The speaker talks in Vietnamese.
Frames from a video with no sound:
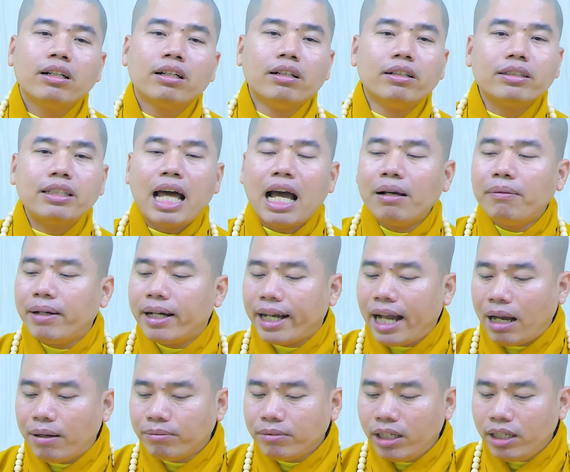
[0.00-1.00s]
người ta mà
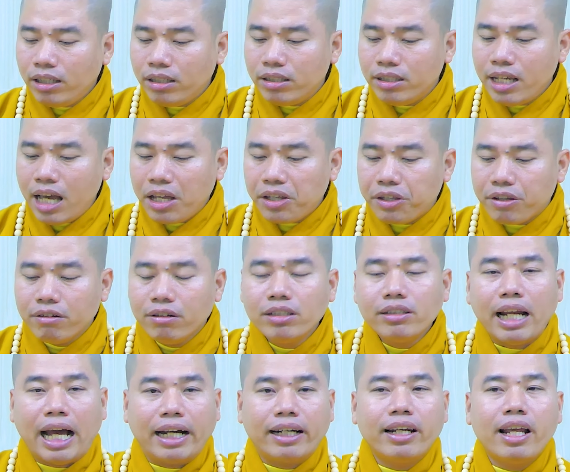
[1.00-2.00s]
cảm thấy gia
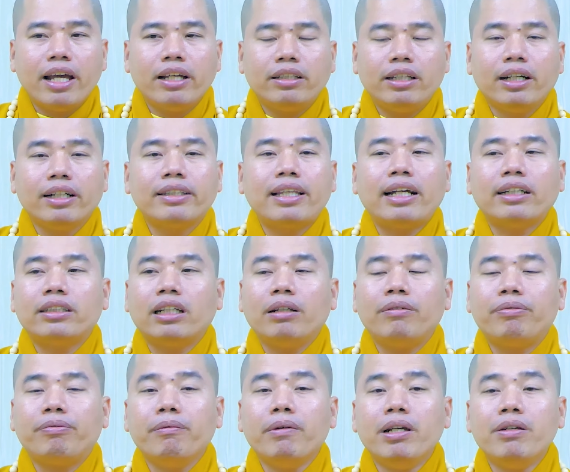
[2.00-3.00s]
trưởng nặng nề thì người ta
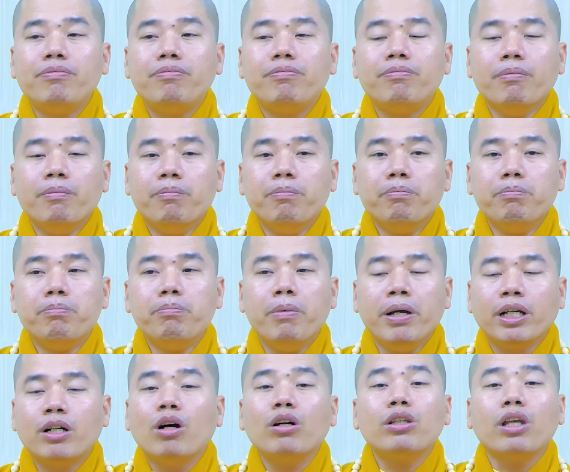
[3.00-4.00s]
sẽ bị
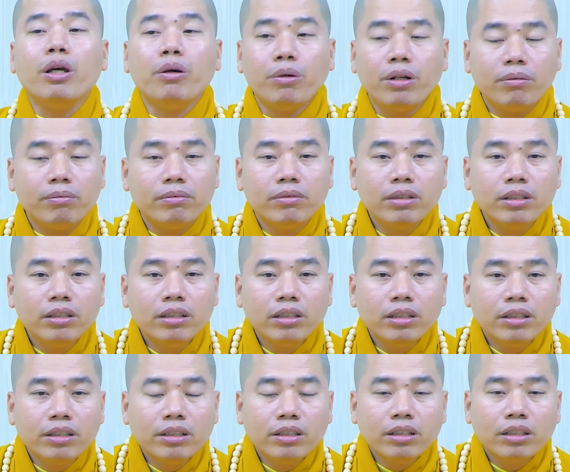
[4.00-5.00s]
bị khó chịu lắm
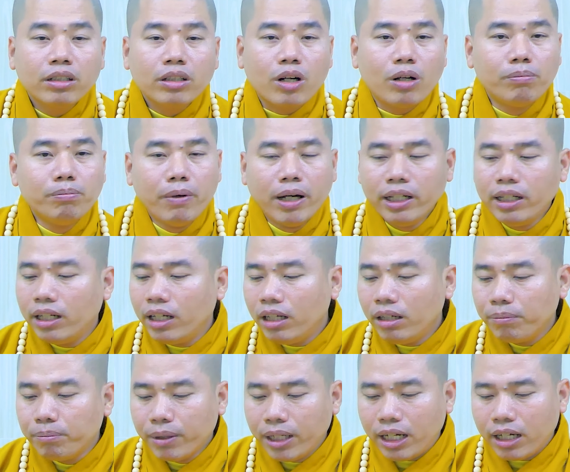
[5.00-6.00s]
còn mình
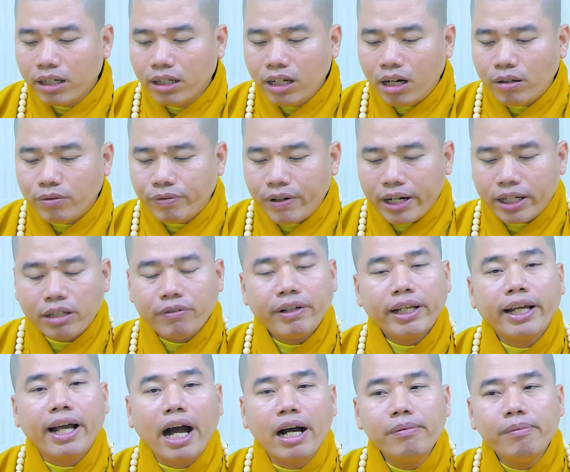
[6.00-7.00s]
á mình là người học phật nó
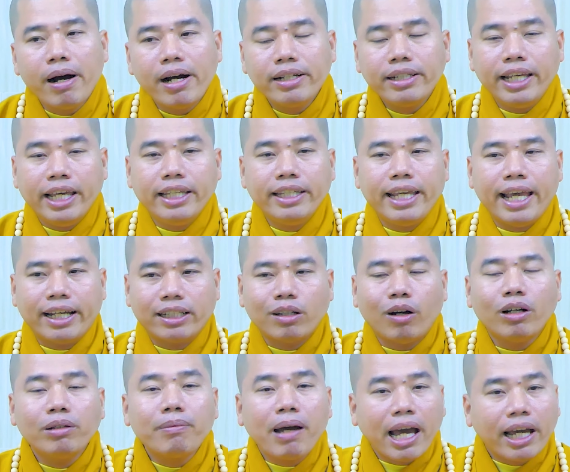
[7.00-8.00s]
phải cởi mở nhẹ nhàng
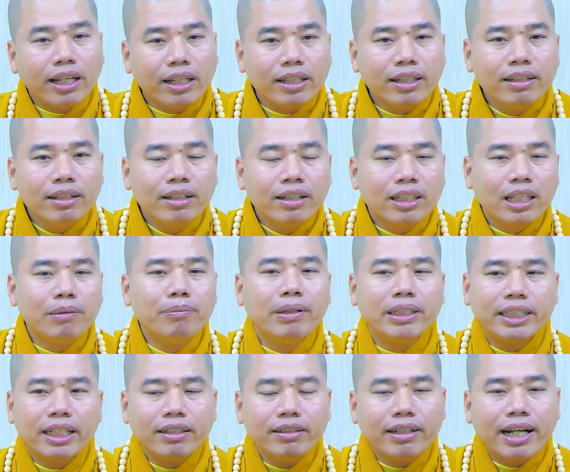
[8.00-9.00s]
thoải mái thì
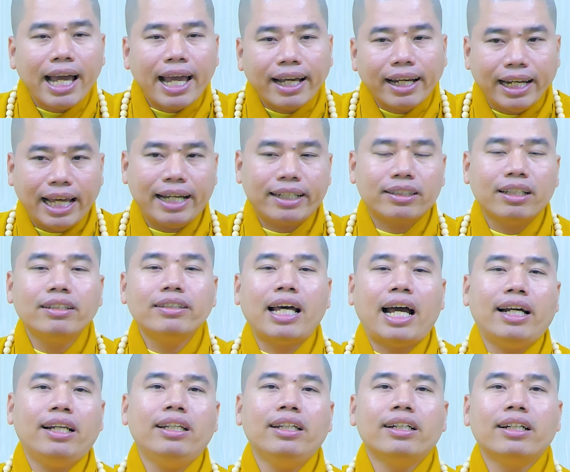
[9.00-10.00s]
mình sẽ được an lạc tự
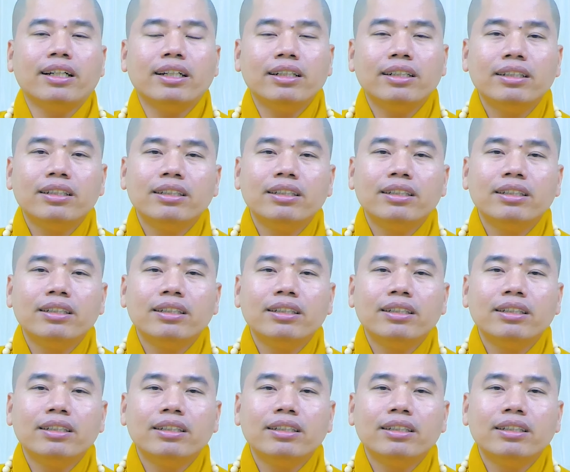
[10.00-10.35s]
tại liền